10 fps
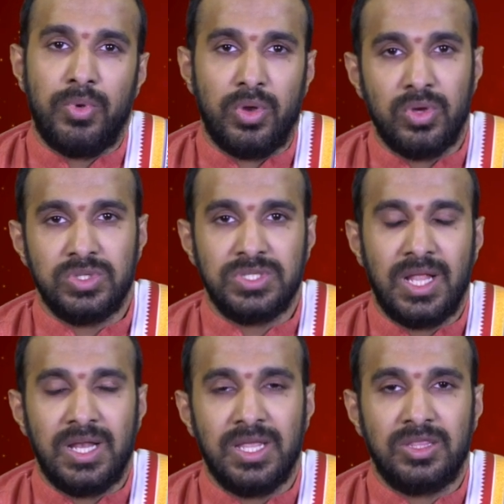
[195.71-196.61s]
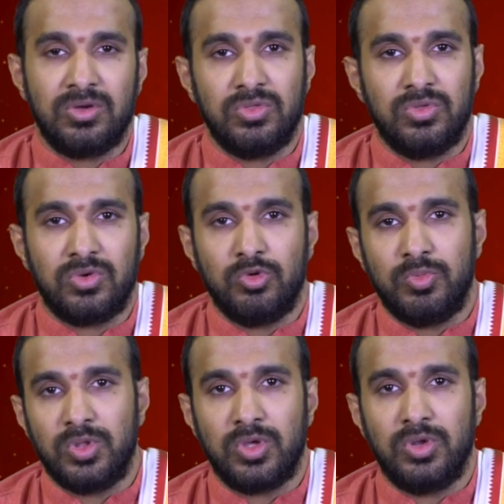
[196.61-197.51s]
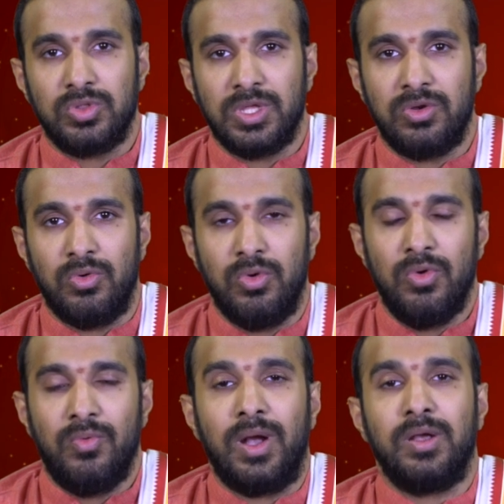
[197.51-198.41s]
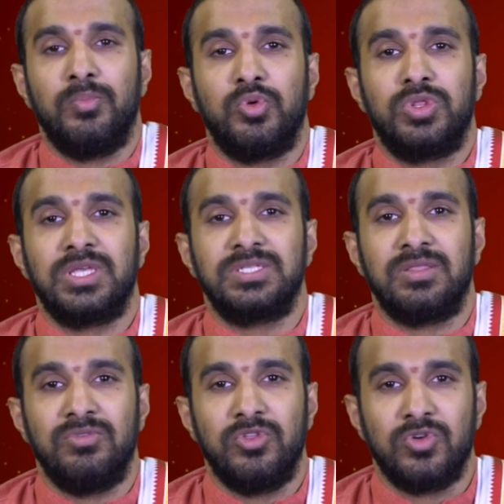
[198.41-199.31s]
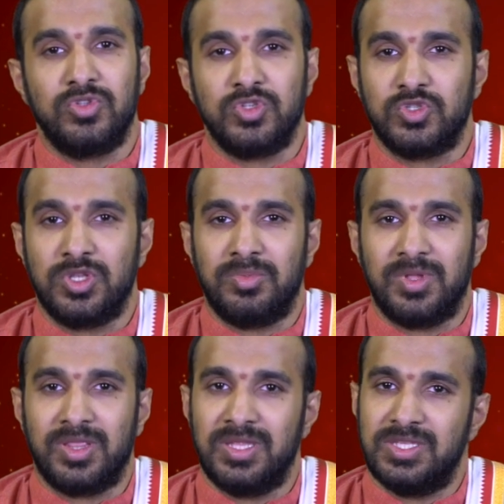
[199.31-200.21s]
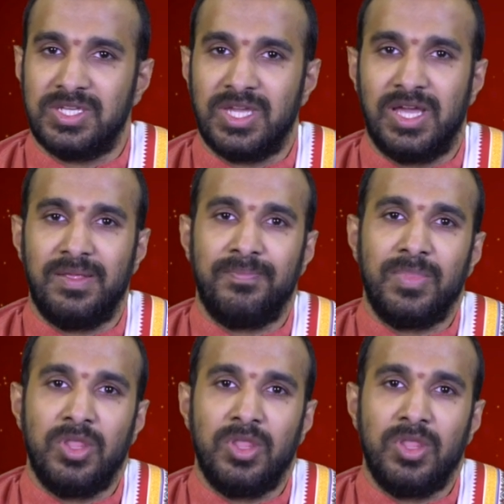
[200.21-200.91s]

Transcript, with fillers: ప్రయోజనాలను అయితే కొంతవరకు పొందగలుగుతారు వాటిని పూర్తిగా సద్వినియోగం చేసుకునే ప్రయత్నం చేయాలి